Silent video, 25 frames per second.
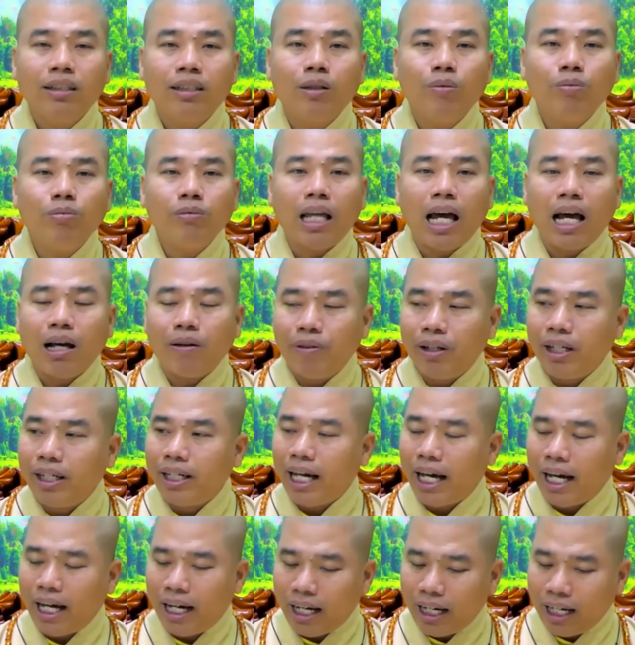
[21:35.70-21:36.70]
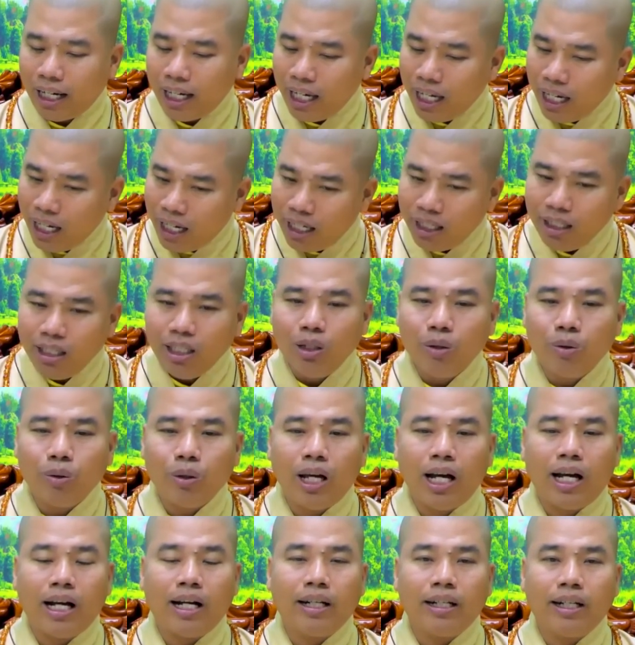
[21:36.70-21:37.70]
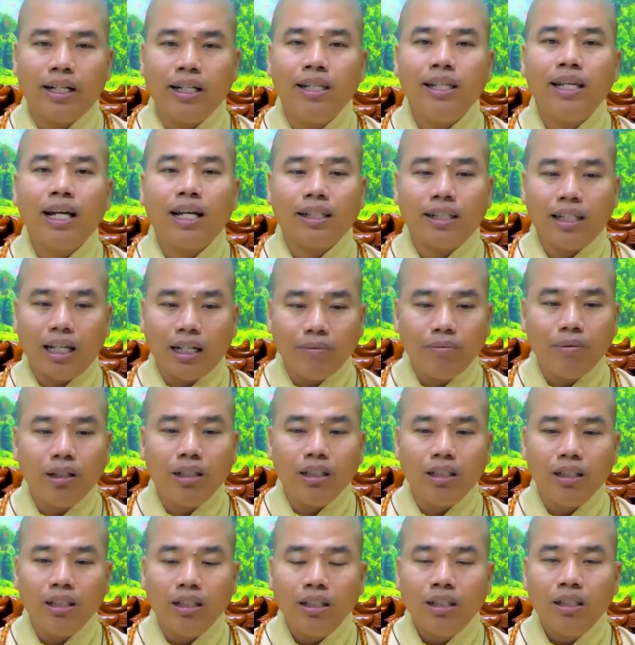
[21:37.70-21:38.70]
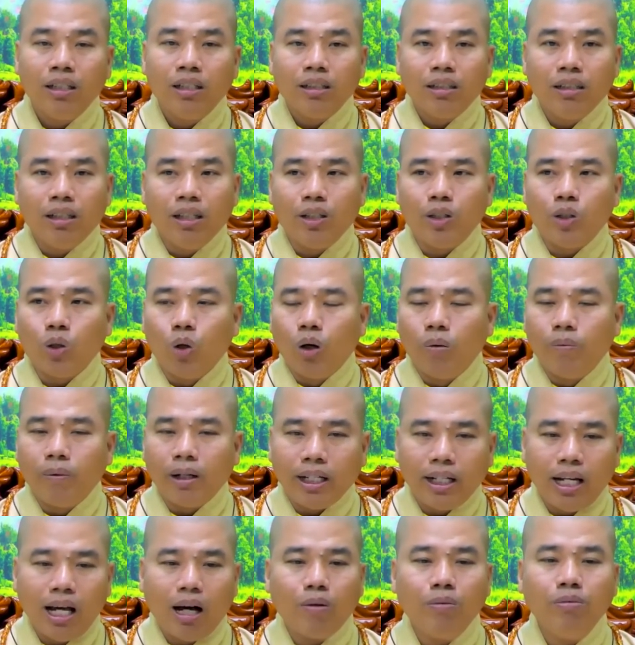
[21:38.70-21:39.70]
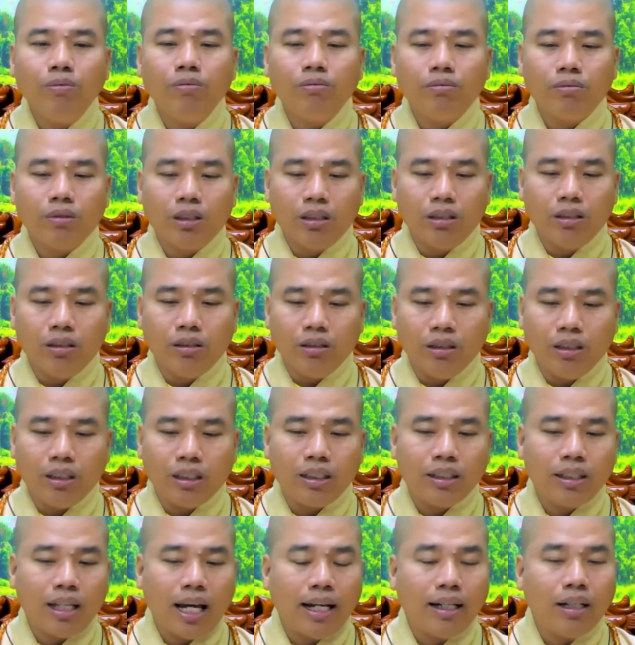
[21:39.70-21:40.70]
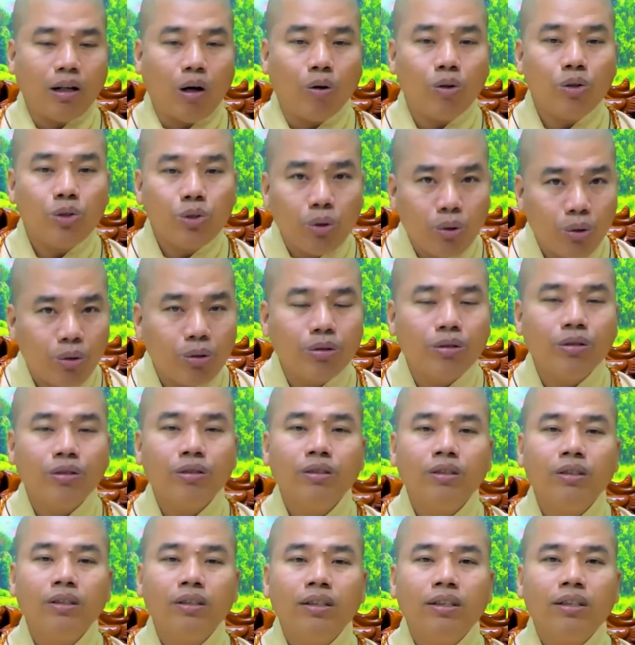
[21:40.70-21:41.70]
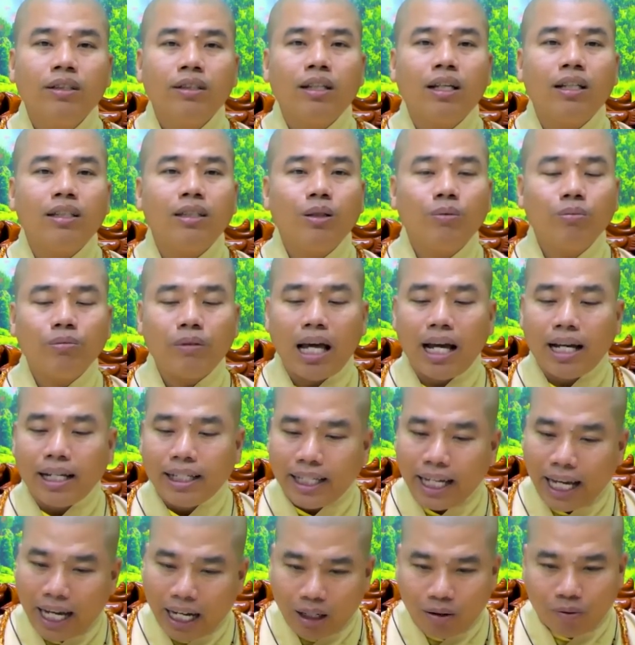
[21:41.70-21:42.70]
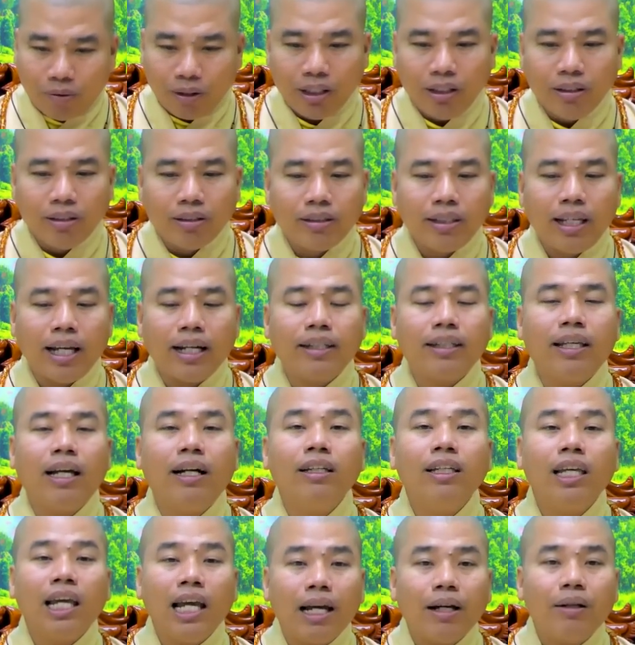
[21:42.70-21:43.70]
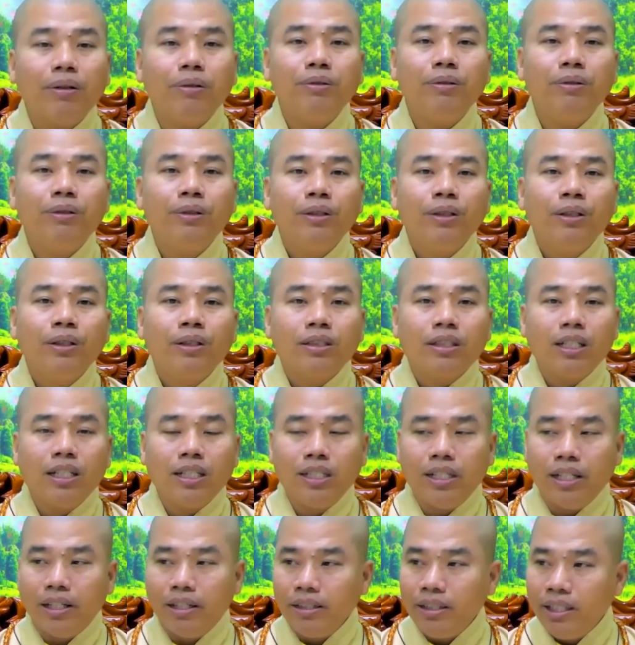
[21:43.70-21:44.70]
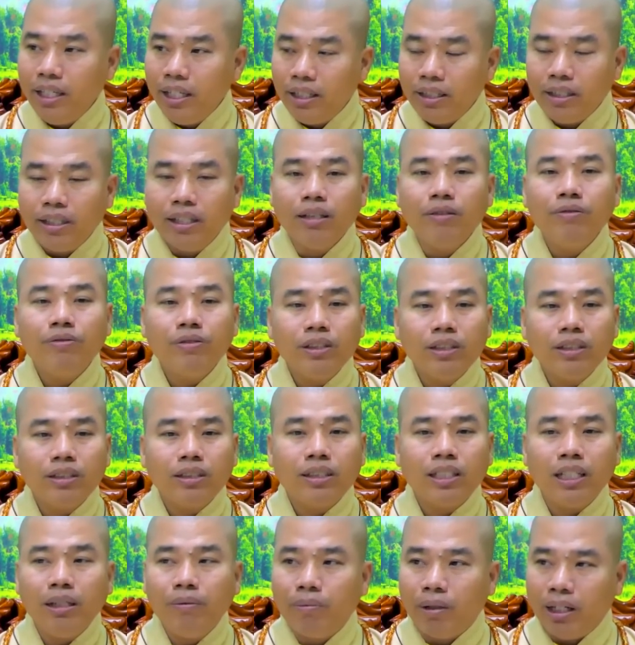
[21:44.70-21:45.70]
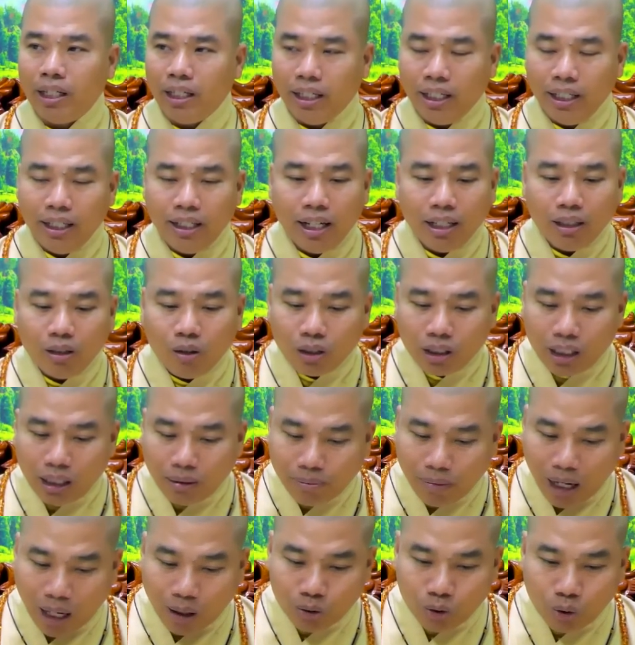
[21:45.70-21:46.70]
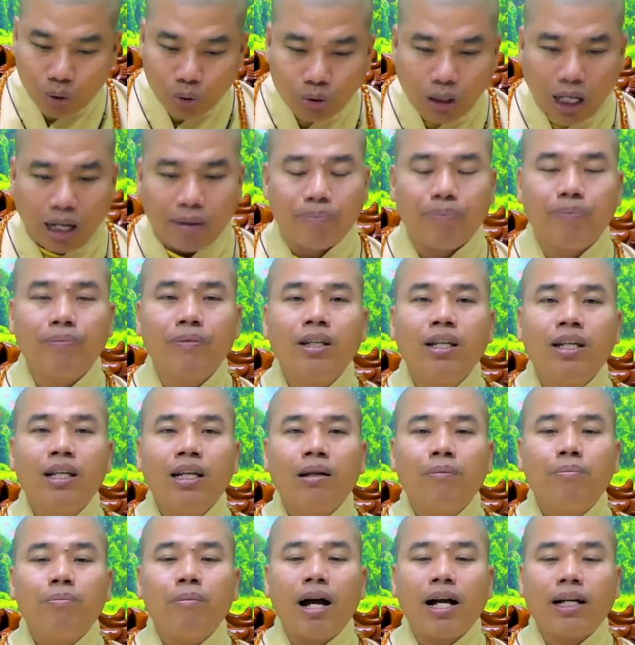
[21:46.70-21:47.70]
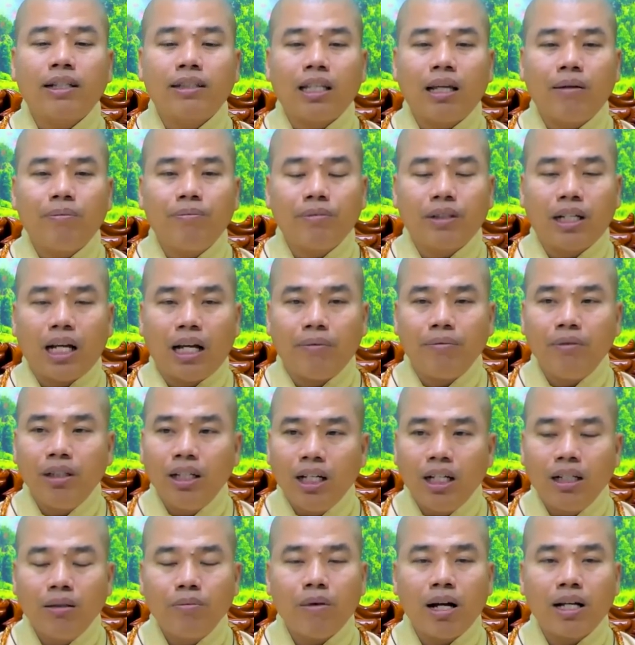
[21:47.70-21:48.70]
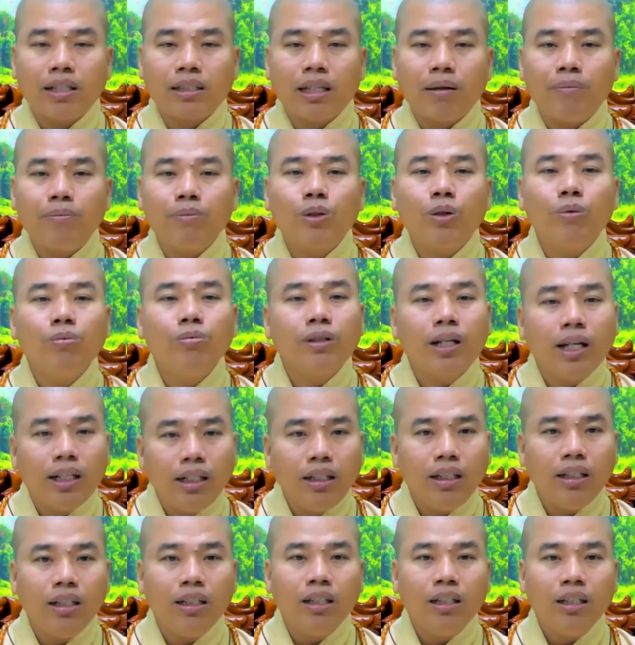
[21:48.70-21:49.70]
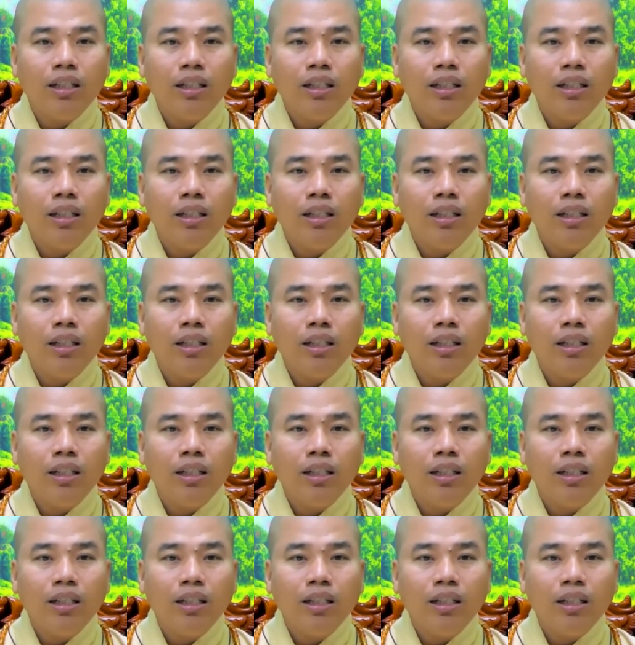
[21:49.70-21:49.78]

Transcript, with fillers: chúng ta phải cần nghe nhiều lần để nhắc nhở mình vì chùa mình đông người cứ thay đổi suốt nên chúng ta cần phải được nhắc nhở nhau để giữ duyên giữ phước khi mình đi đến ngôi tam bảo tu tập mang tâm cảm ơn mang tâm cung kính